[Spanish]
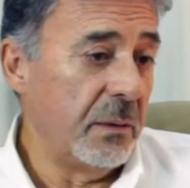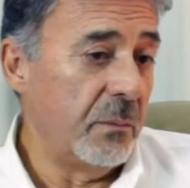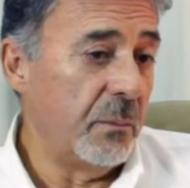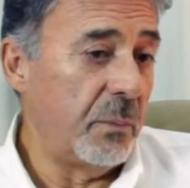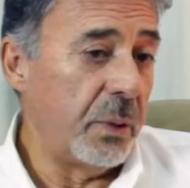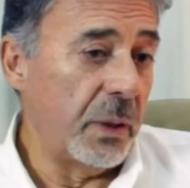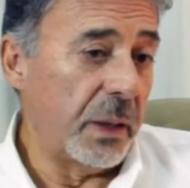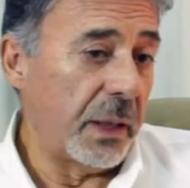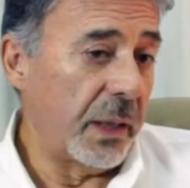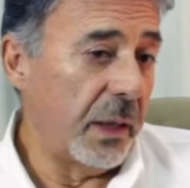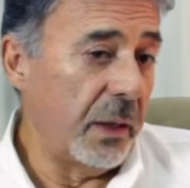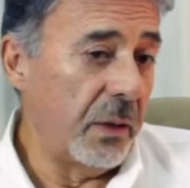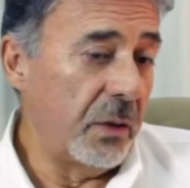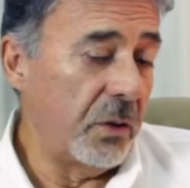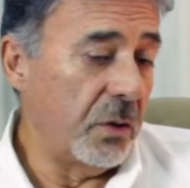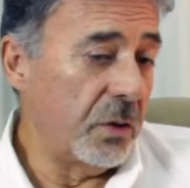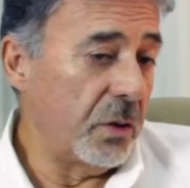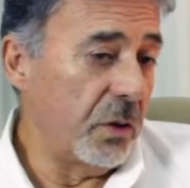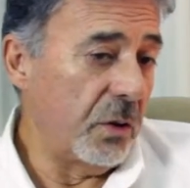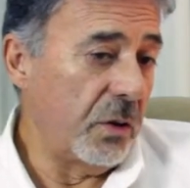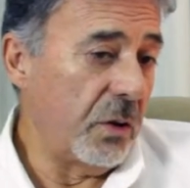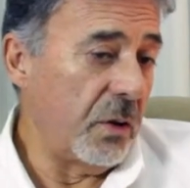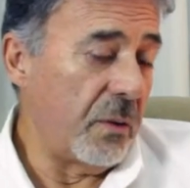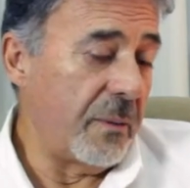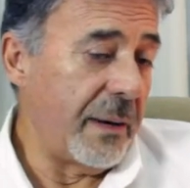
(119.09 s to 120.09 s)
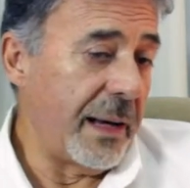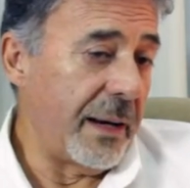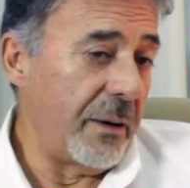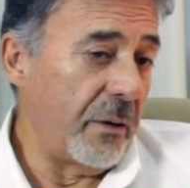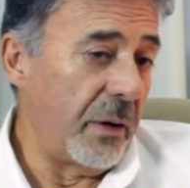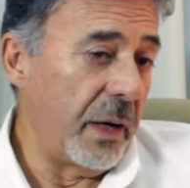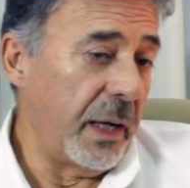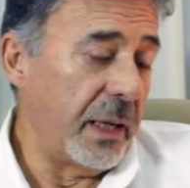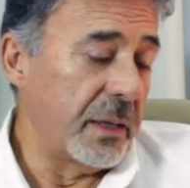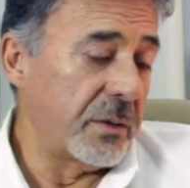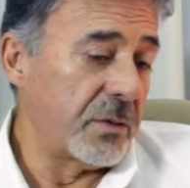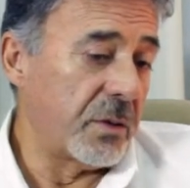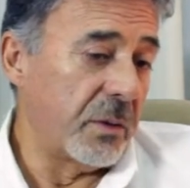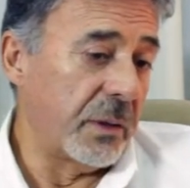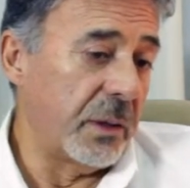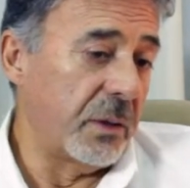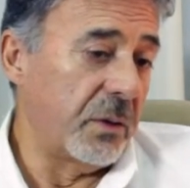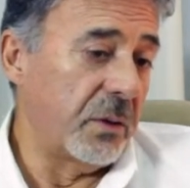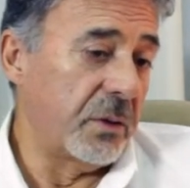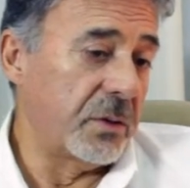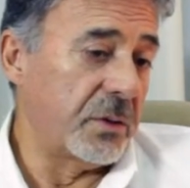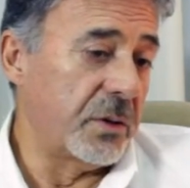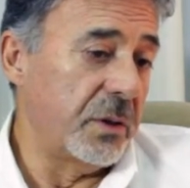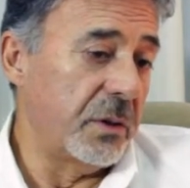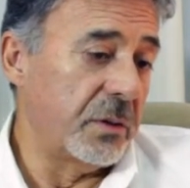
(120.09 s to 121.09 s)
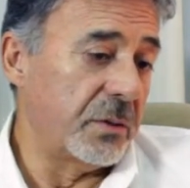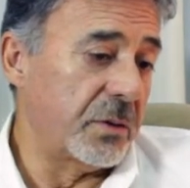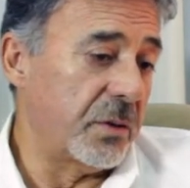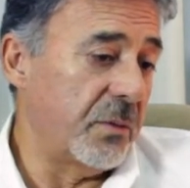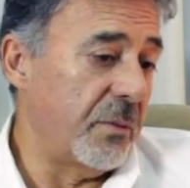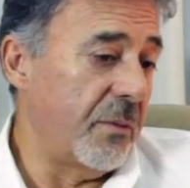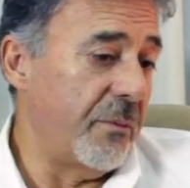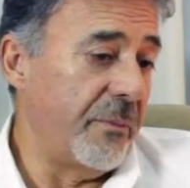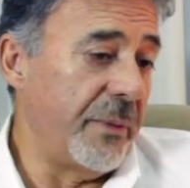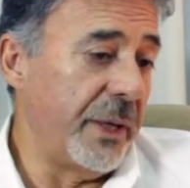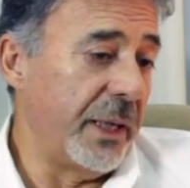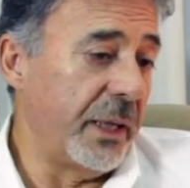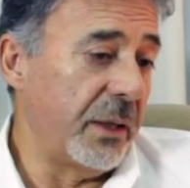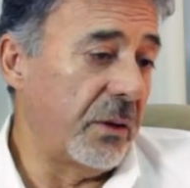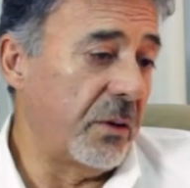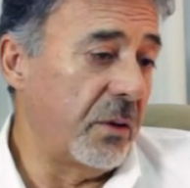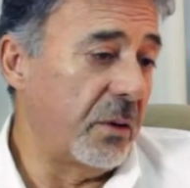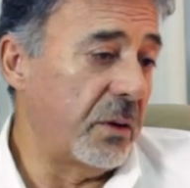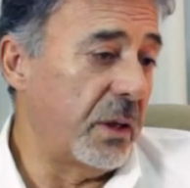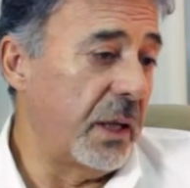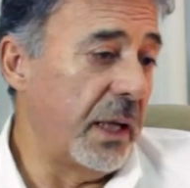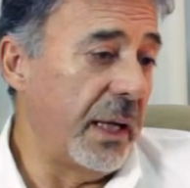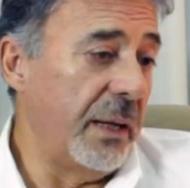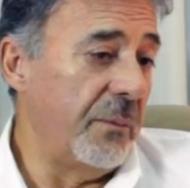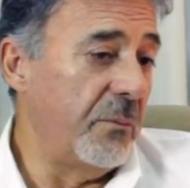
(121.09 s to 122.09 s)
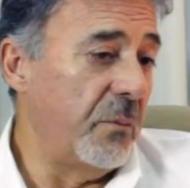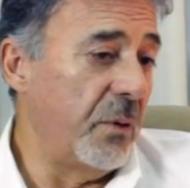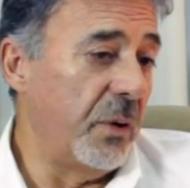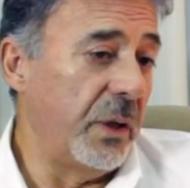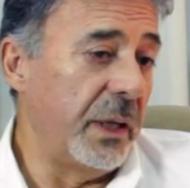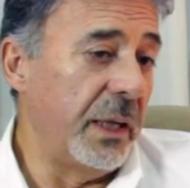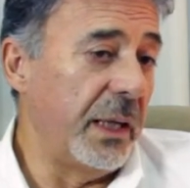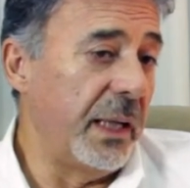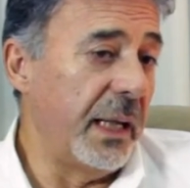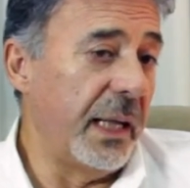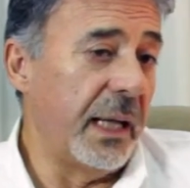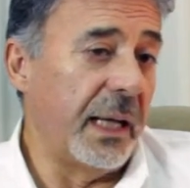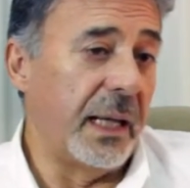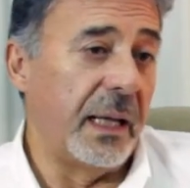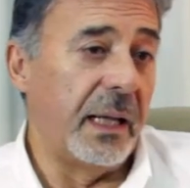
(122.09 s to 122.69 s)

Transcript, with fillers: porque no todos los varones, sobre todo si no somos médicos, tenemos idea